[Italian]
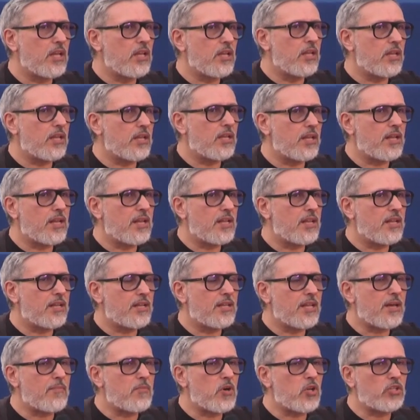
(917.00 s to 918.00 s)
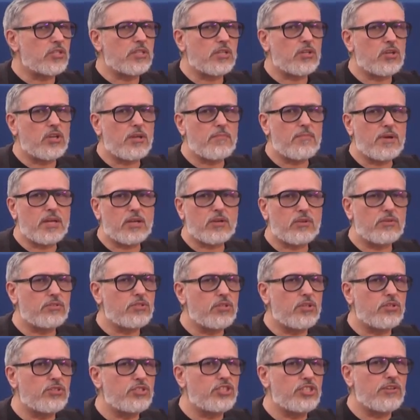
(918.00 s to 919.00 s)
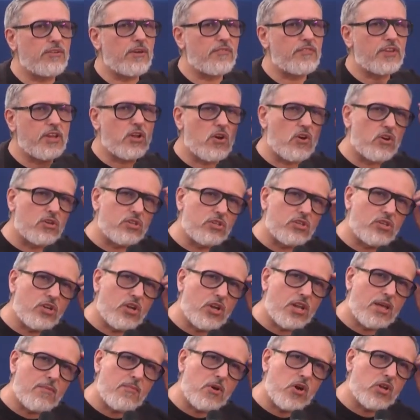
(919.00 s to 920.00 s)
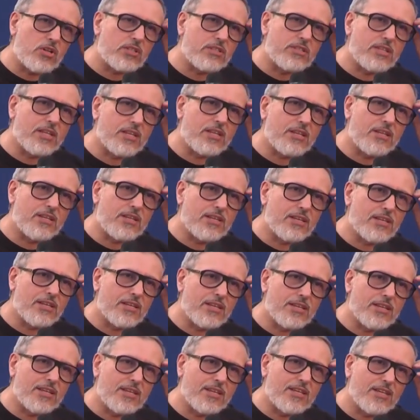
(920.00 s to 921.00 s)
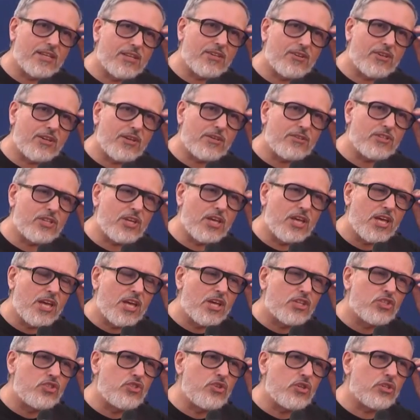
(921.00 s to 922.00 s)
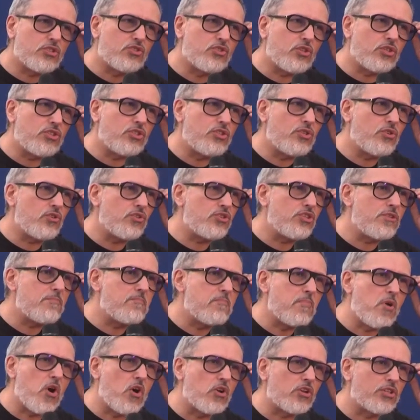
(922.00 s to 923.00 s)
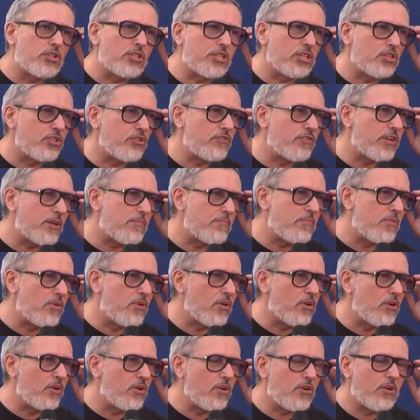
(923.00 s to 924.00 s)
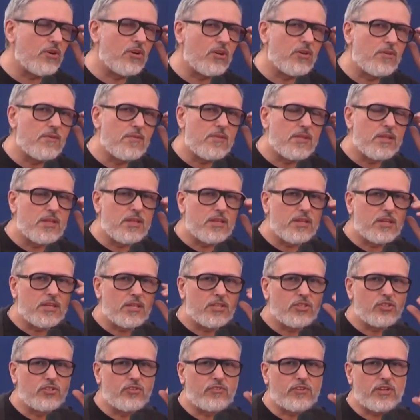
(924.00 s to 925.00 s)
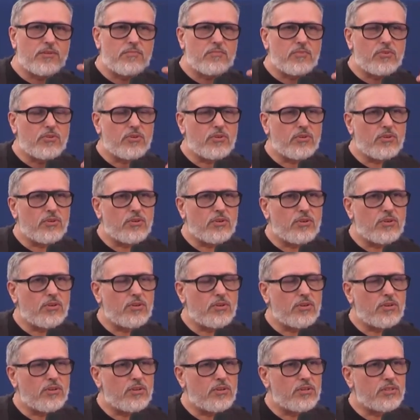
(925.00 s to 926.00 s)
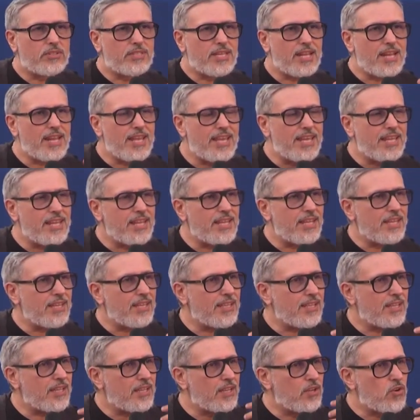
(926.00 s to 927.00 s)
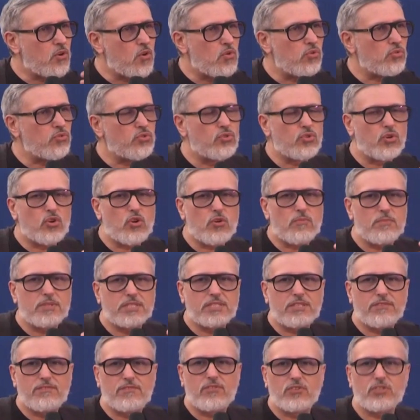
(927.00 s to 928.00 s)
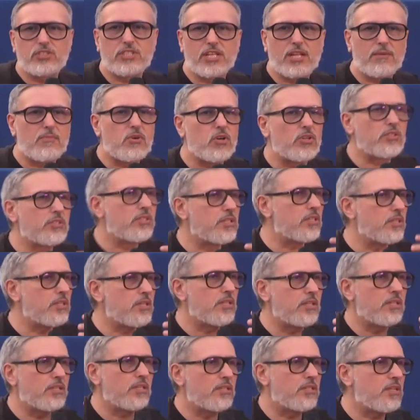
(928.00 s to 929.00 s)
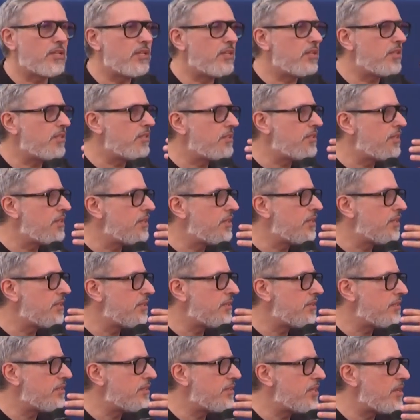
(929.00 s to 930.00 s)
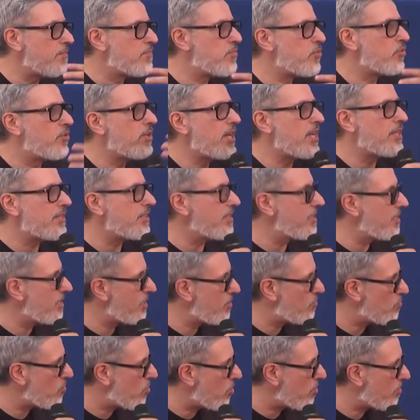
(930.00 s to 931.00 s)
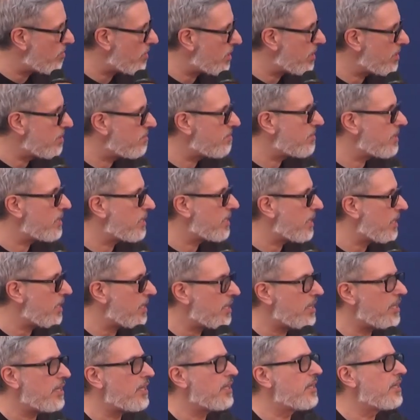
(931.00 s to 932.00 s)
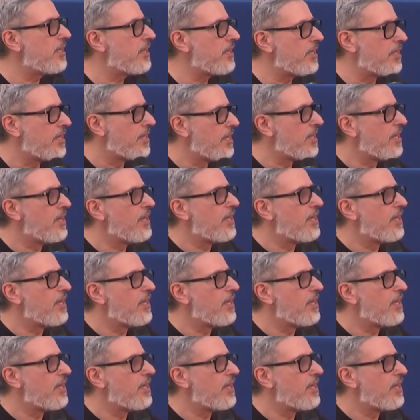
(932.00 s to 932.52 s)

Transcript: eh, la morte non è mai, quello lo diceva Fenoglio, no? la morte eh, è, di, di, di, ogni morte dovremmo, dovremmo, tenere conto come se fosse la morte del, del, del più grande degli uomini, perché